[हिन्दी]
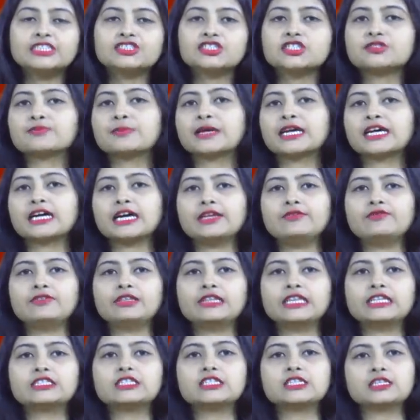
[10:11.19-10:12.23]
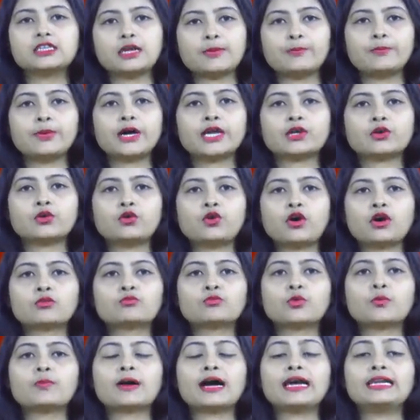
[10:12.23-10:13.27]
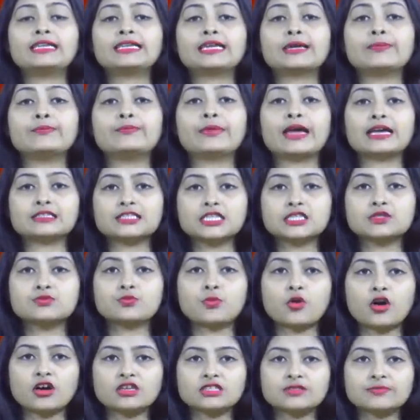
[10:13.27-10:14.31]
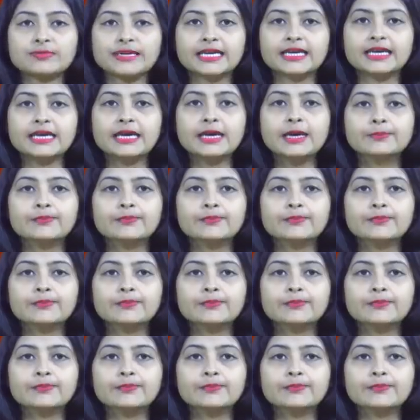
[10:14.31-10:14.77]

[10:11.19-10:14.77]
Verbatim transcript: जिसमें कई विदेशी नंबर हो और मोबाइल के मैसेज बॉक्स में